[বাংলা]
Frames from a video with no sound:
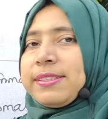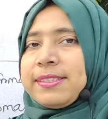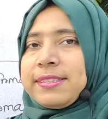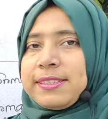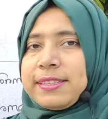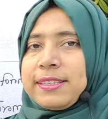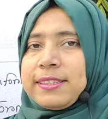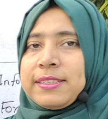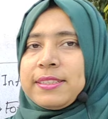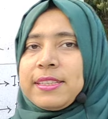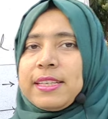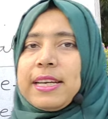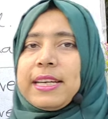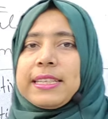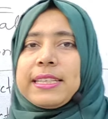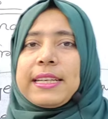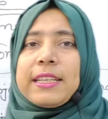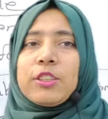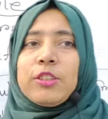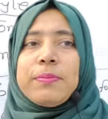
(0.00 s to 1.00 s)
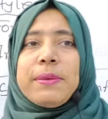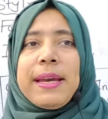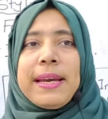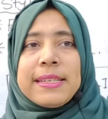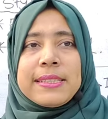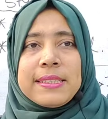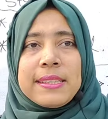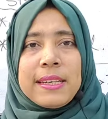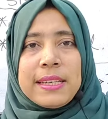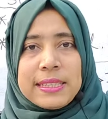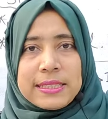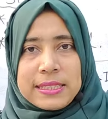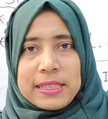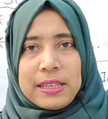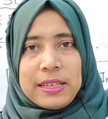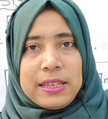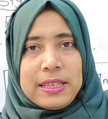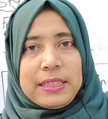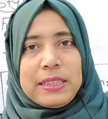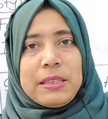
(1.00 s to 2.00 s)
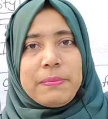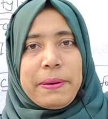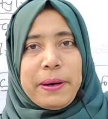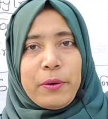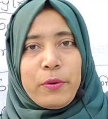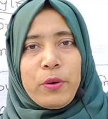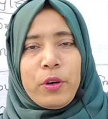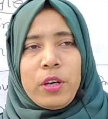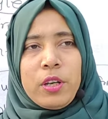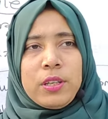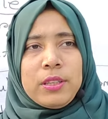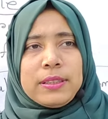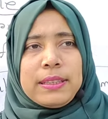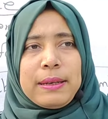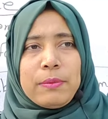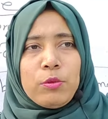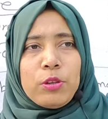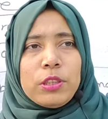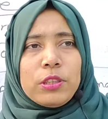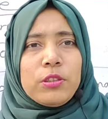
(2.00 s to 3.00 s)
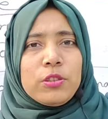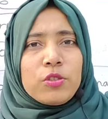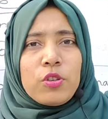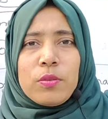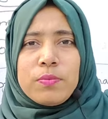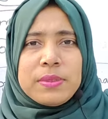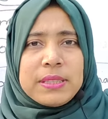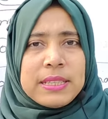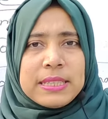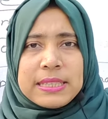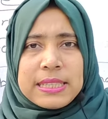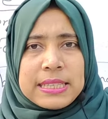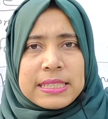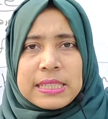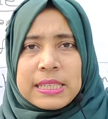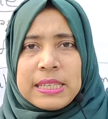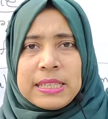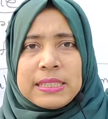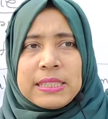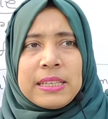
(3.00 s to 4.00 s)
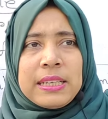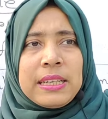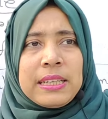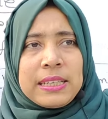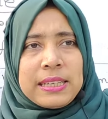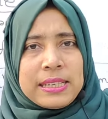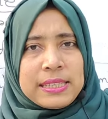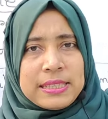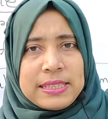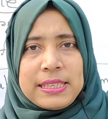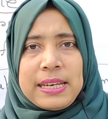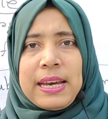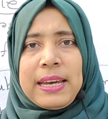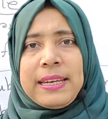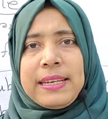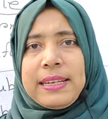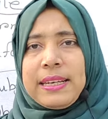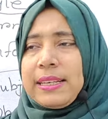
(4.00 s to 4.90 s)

ভিজিটেড এটাকে তুমি অ্যাজ এ লেটার লিখতে পারো তাই বলে কিন্তু সব জিনিস অ্যাজ এ লেটার লেখা যায়